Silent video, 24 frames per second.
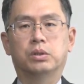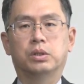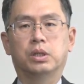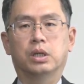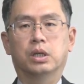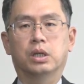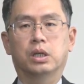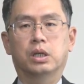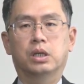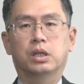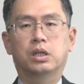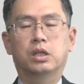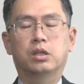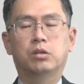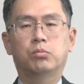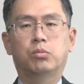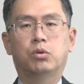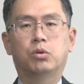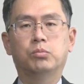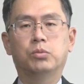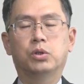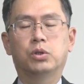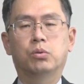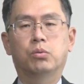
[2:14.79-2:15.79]
약간
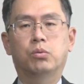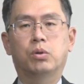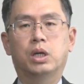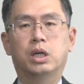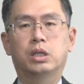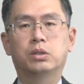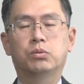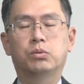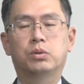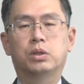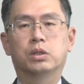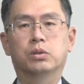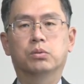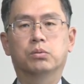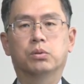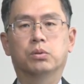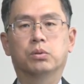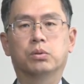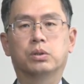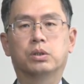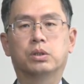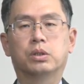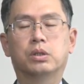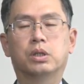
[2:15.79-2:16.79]
보면 화도
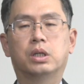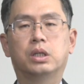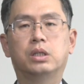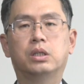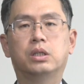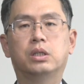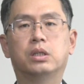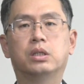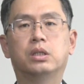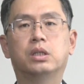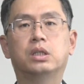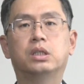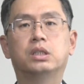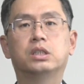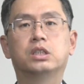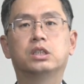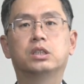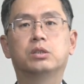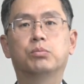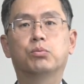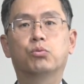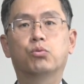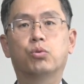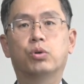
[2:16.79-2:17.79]
나고 그러한
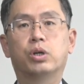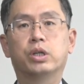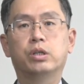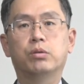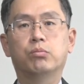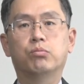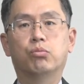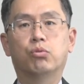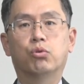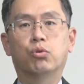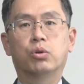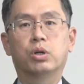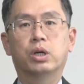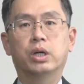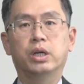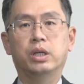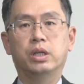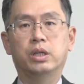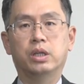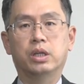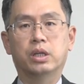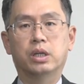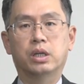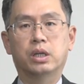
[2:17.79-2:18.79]
습관이 뭐가
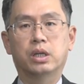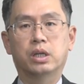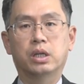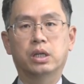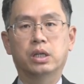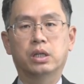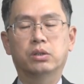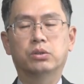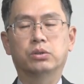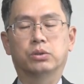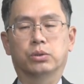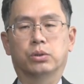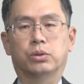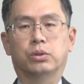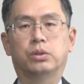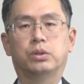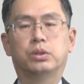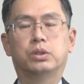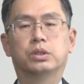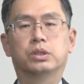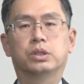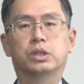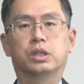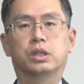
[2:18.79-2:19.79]
있냐 이거죠.
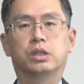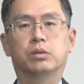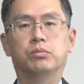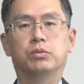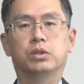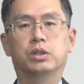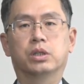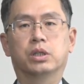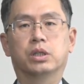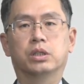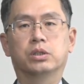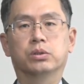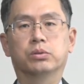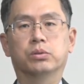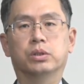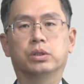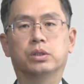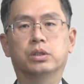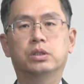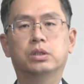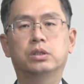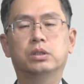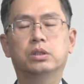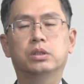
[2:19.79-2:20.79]
사람들이 가지고
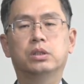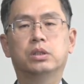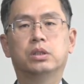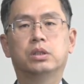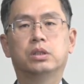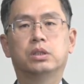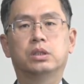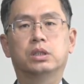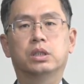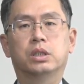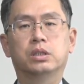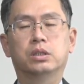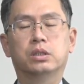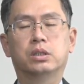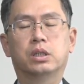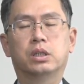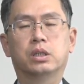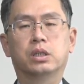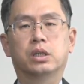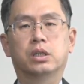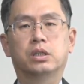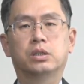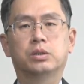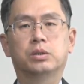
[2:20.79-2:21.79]
있는
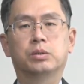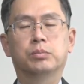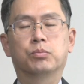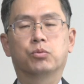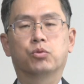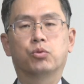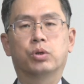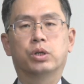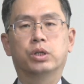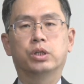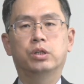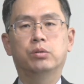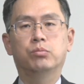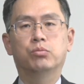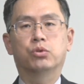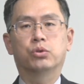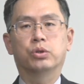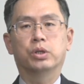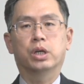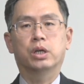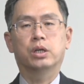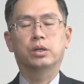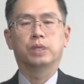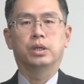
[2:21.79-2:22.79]
짜증나게 하는 습관이
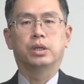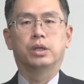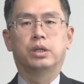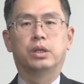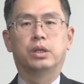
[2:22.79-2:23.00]
뭐냐?